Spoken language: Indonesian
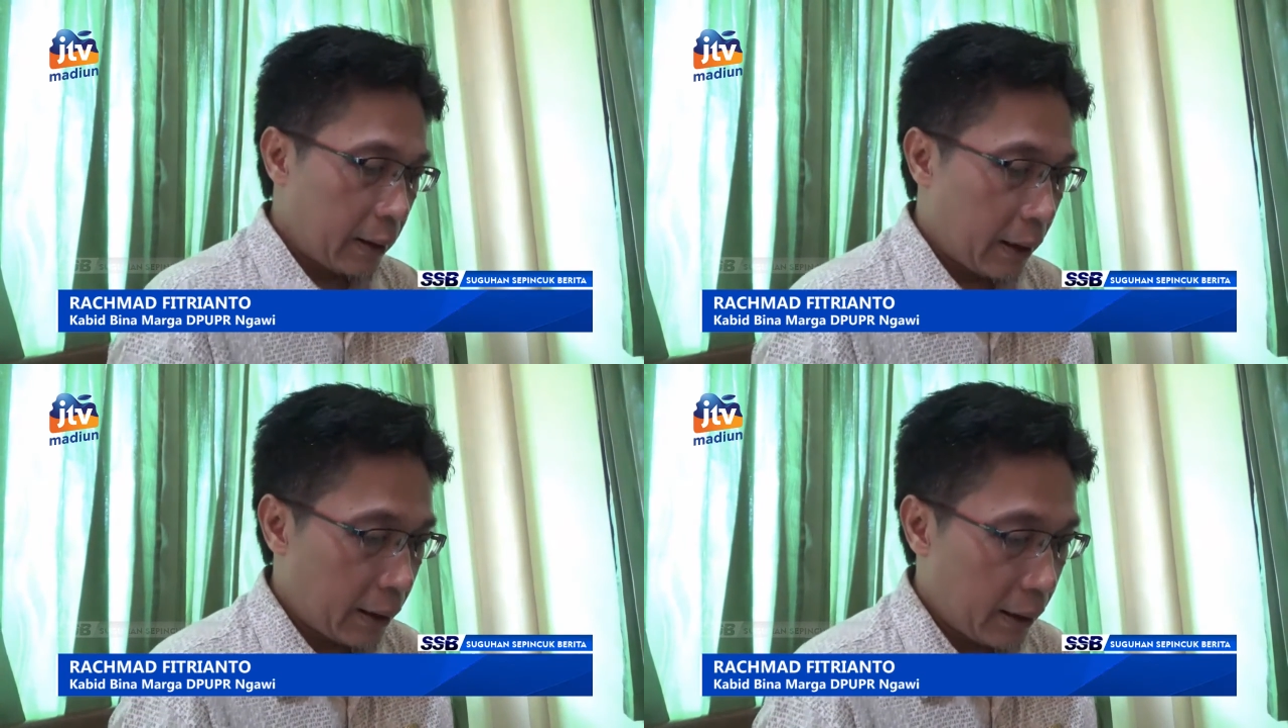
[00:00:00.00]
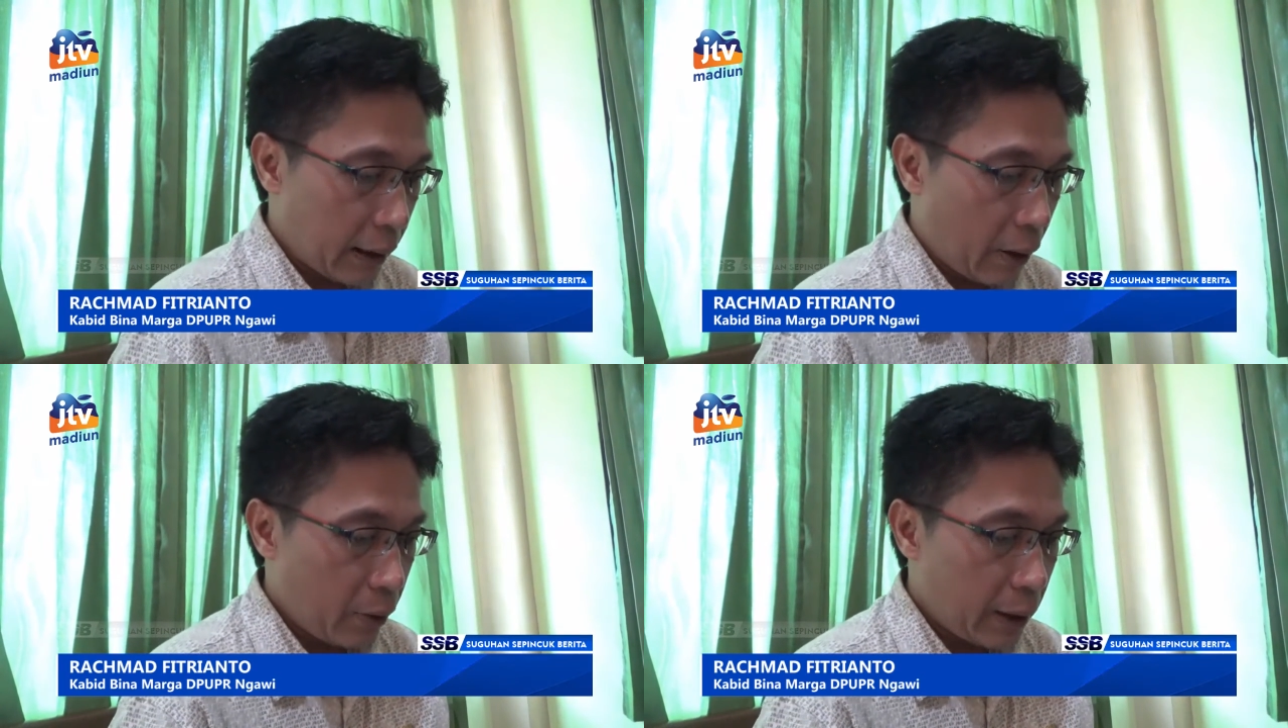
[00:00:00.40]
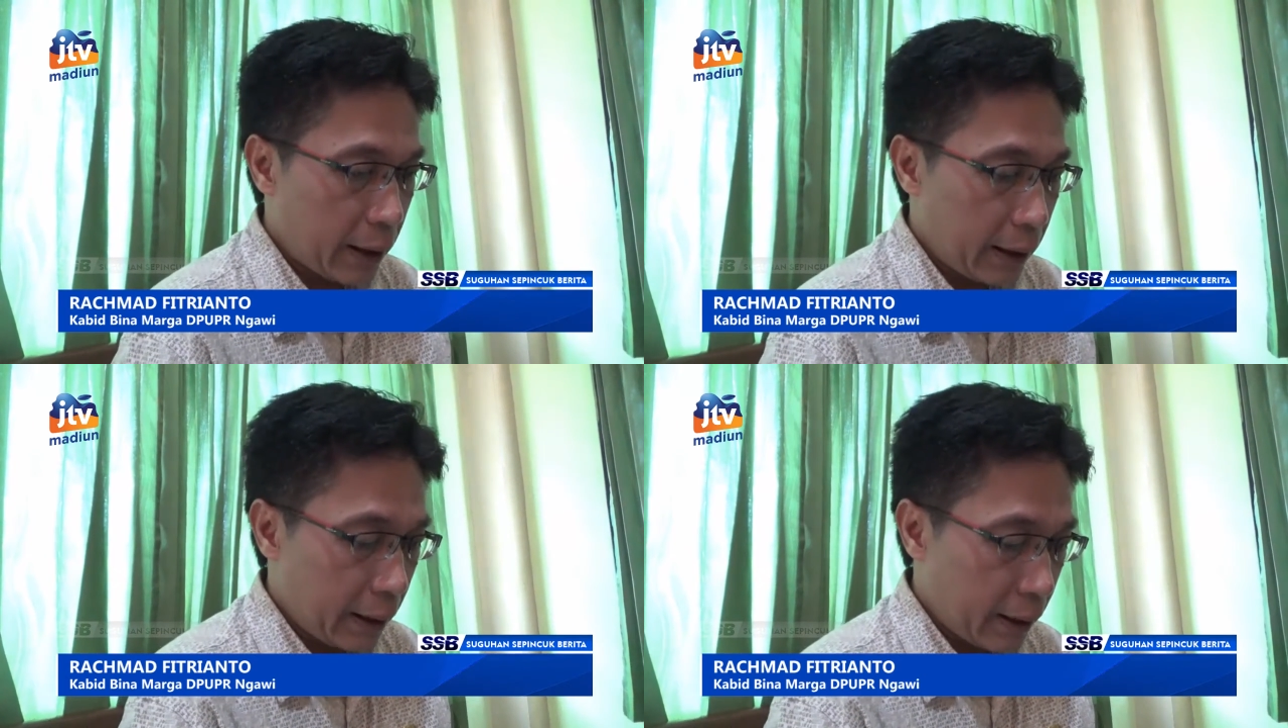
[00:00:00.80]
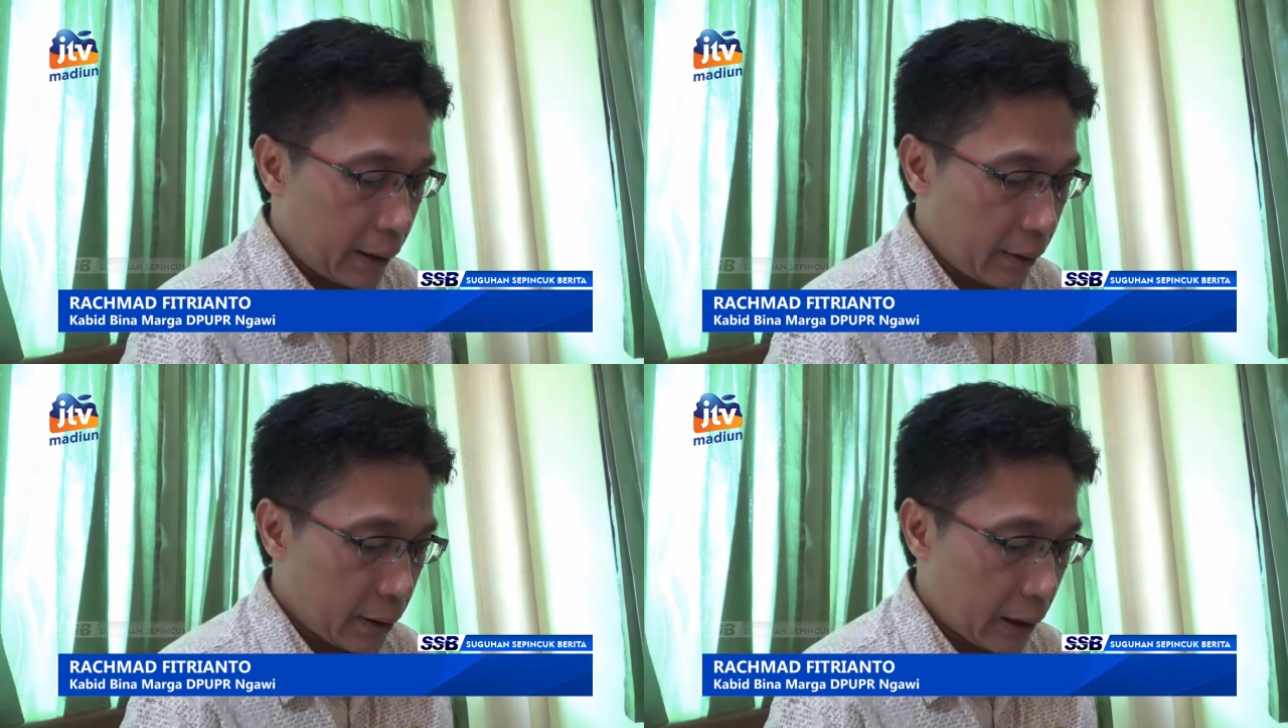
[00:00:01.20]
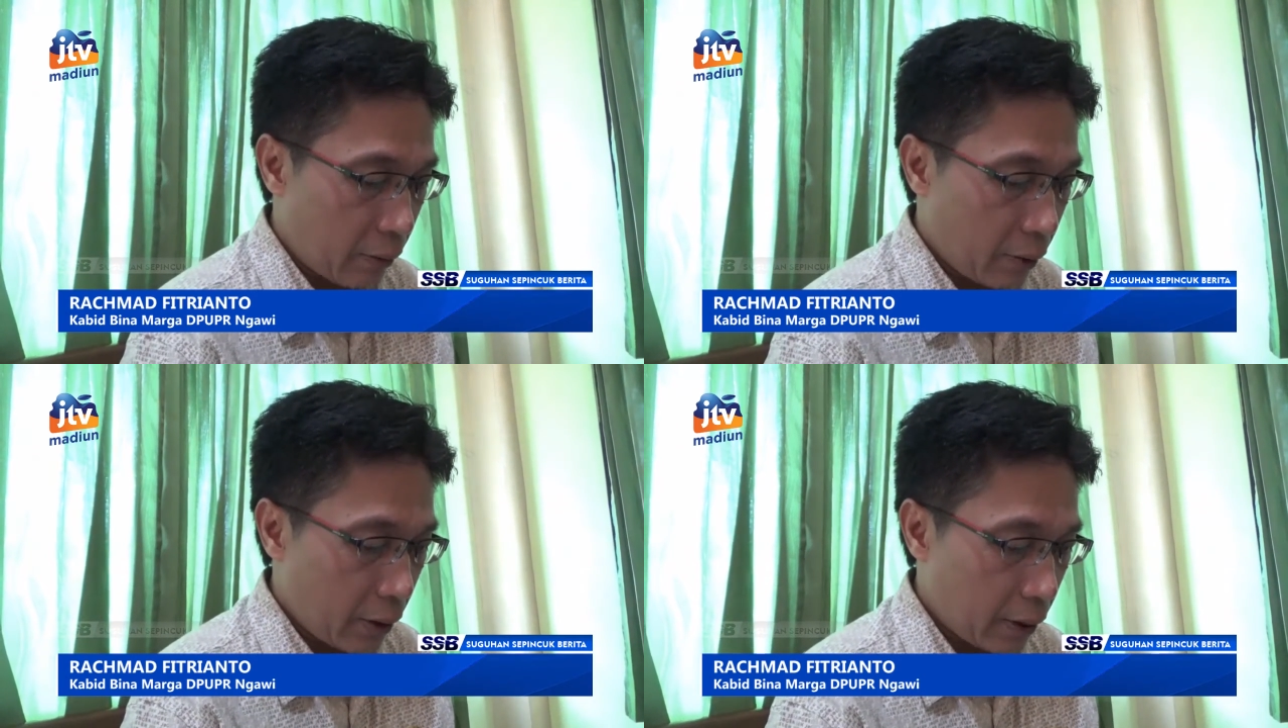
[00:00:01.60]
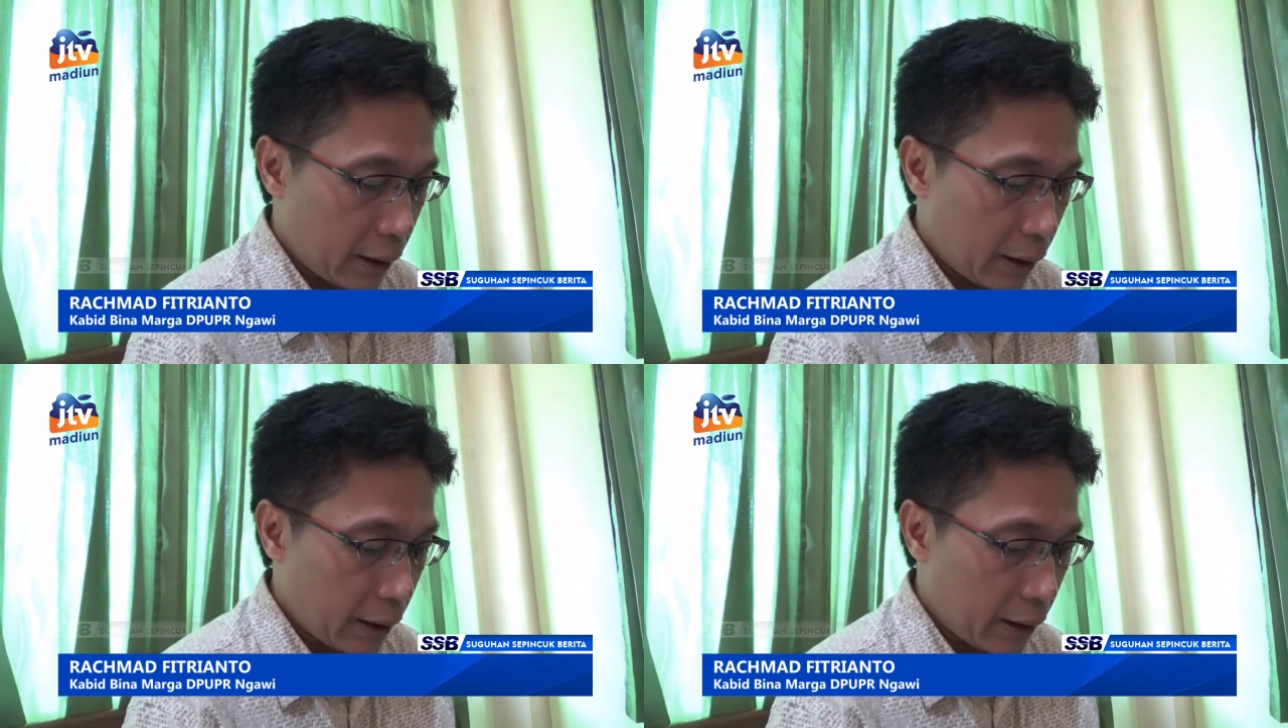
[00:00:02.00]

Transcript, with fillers: dan di tahun ini insya Allah